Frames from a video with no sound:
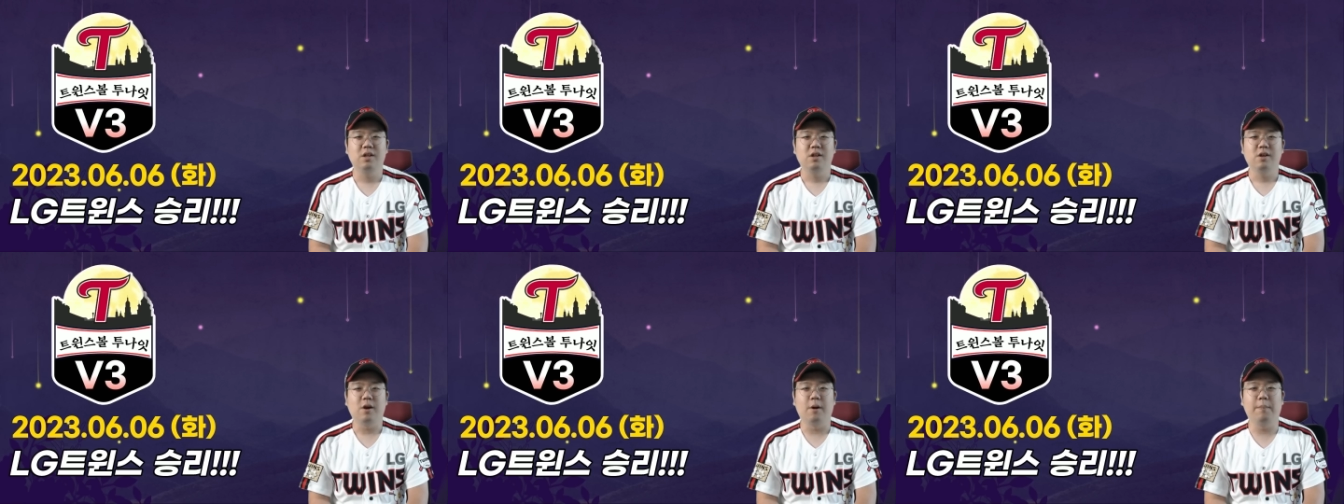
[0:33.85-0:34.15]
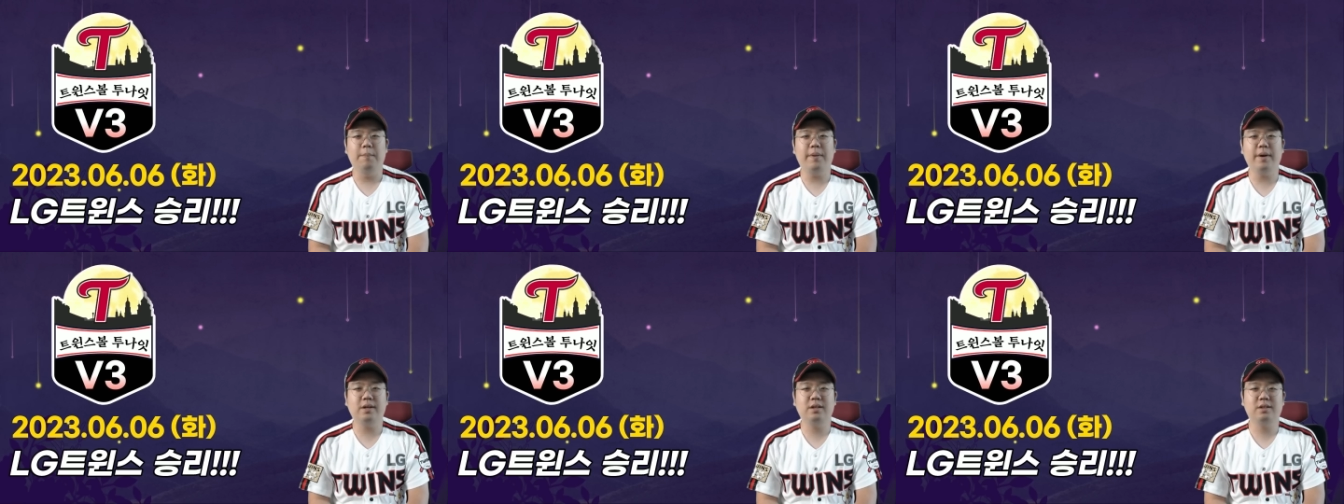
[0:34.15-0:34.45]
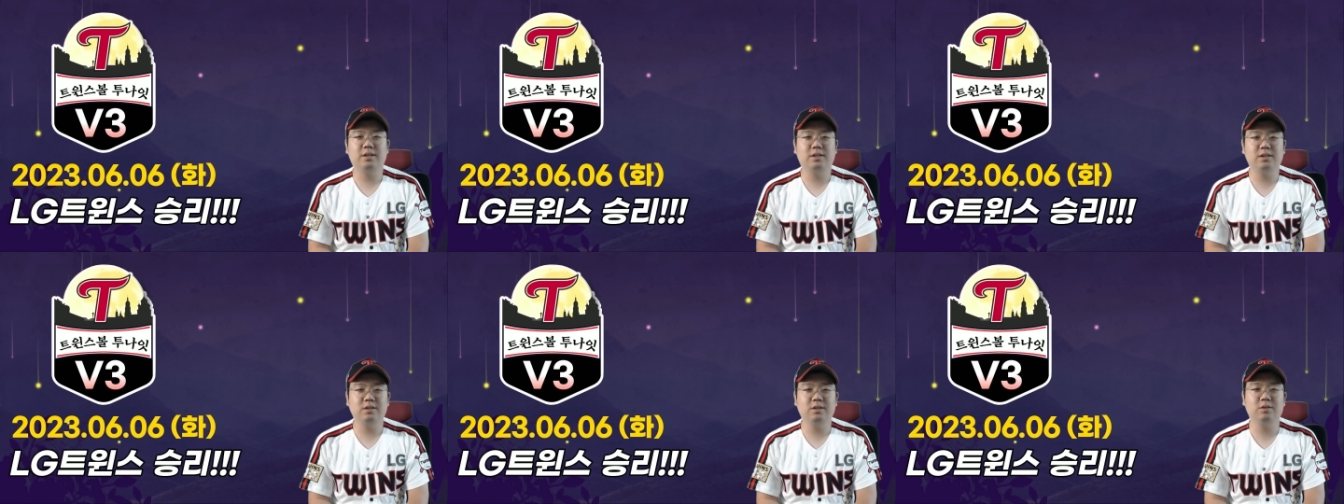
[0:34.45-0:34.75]

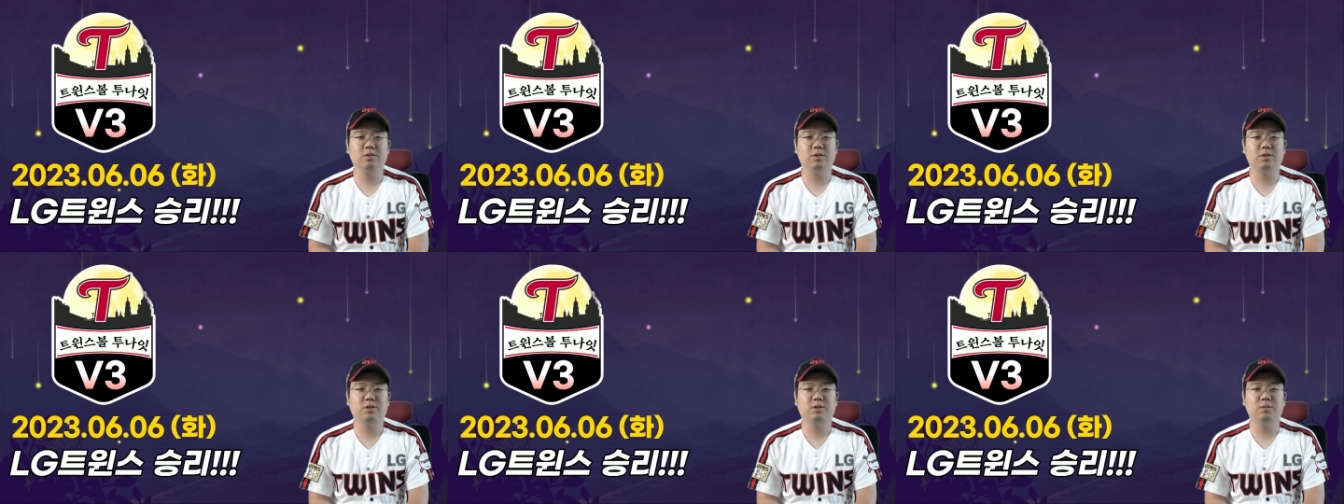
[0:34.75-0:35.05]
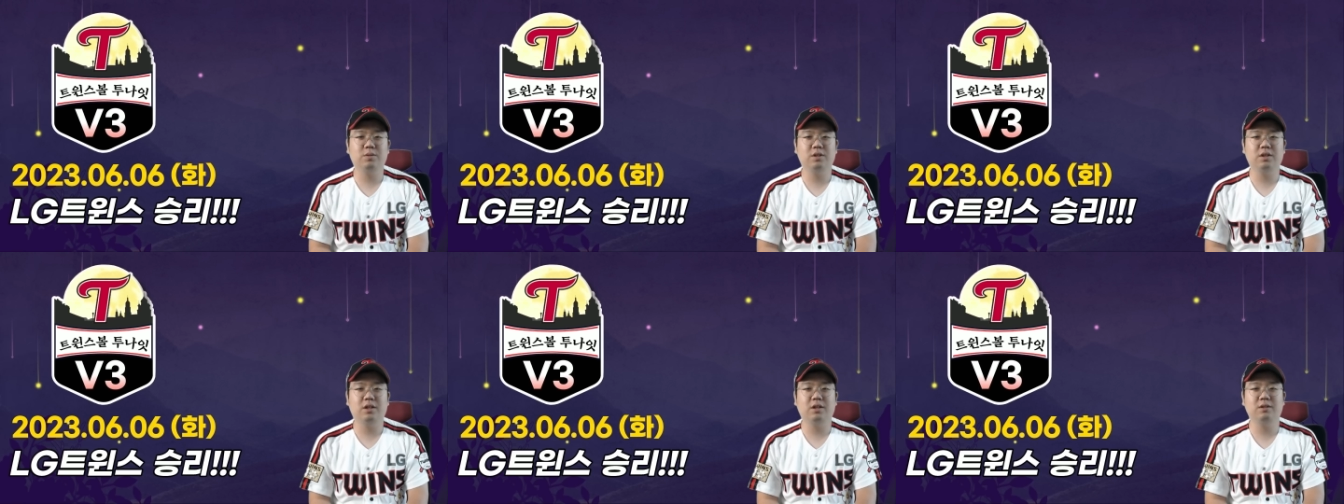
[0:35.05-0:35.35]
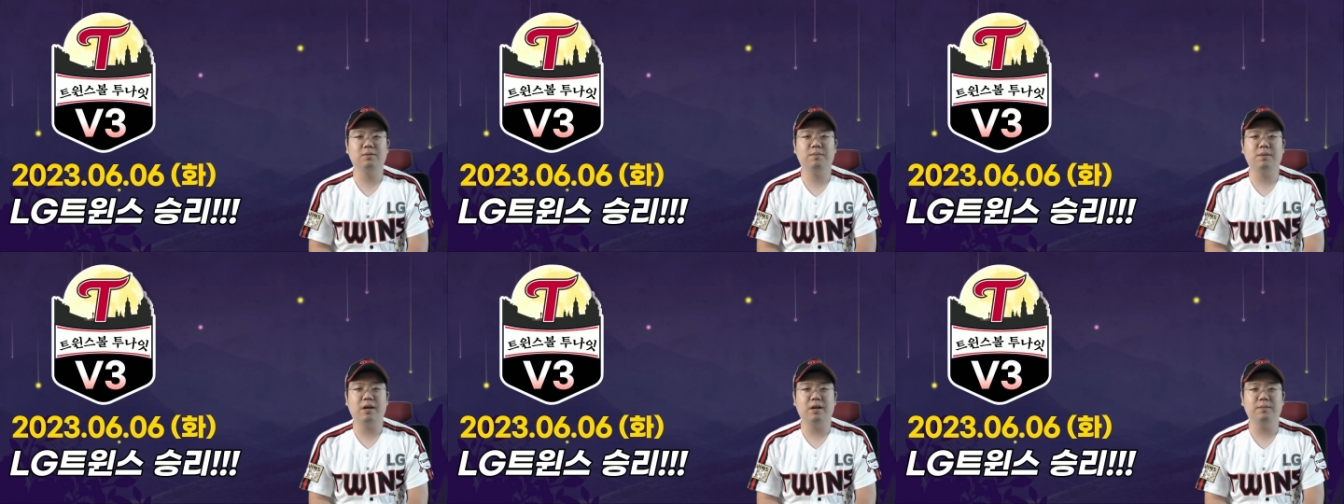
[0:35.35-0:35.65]
연패를 끊어줬으면
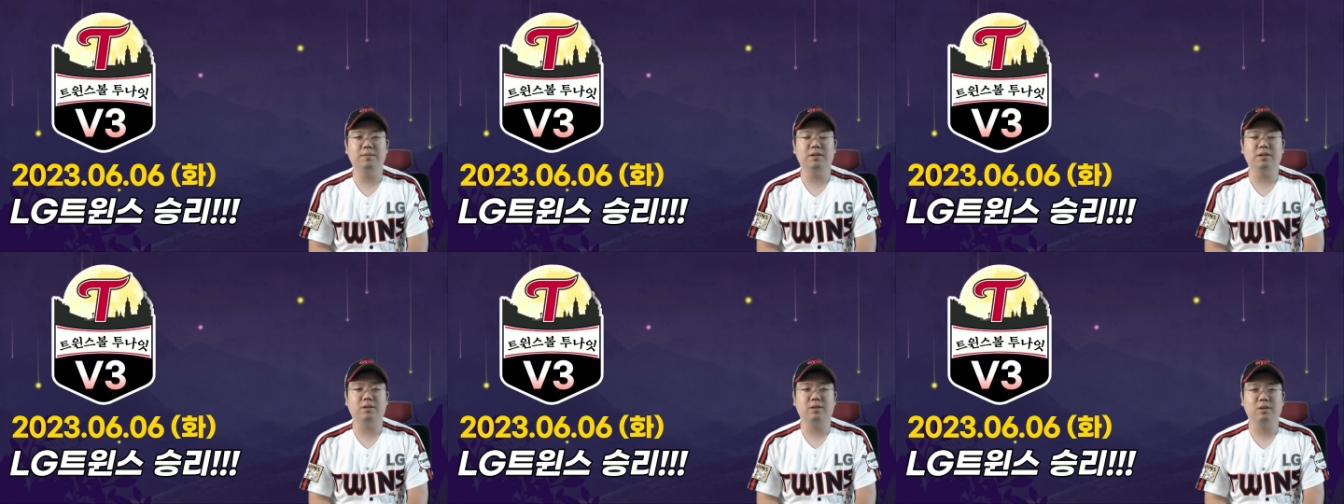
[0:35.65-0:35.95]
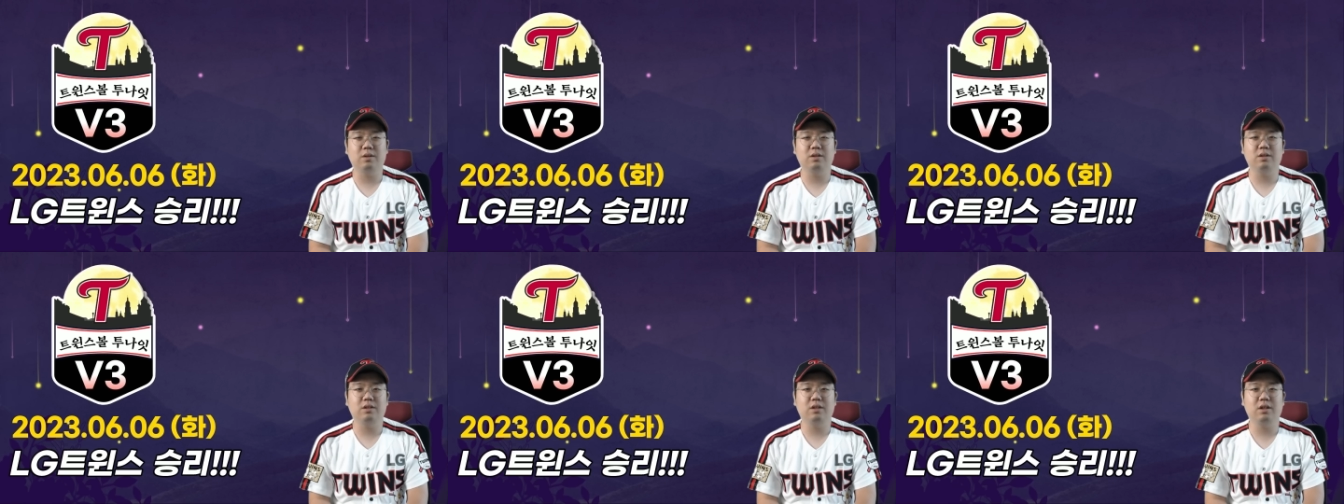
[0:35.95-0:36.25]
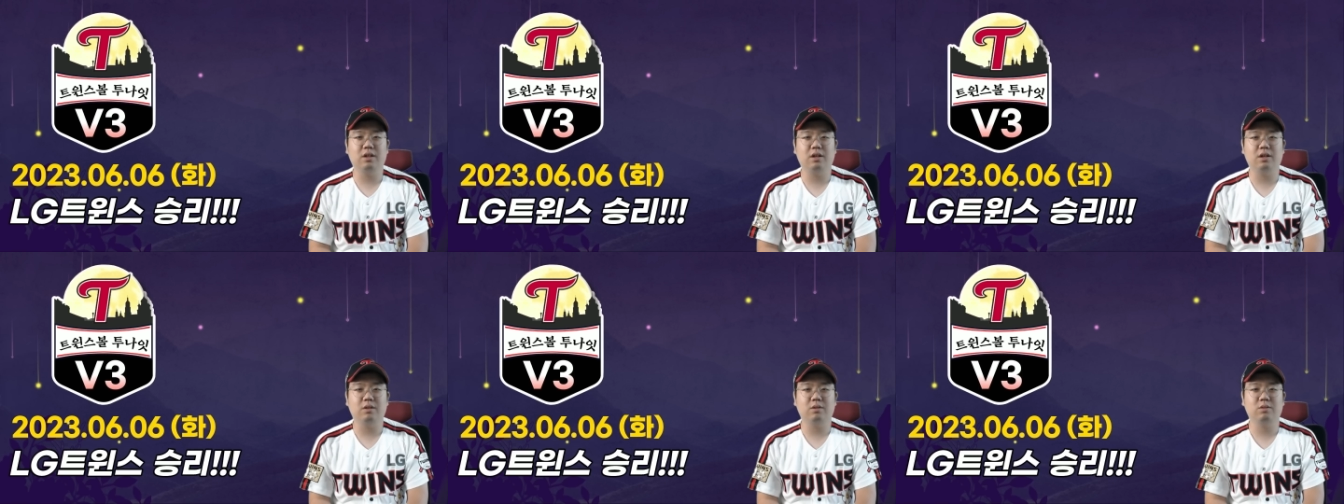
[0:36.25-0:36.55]
하는 마음이 있었는데,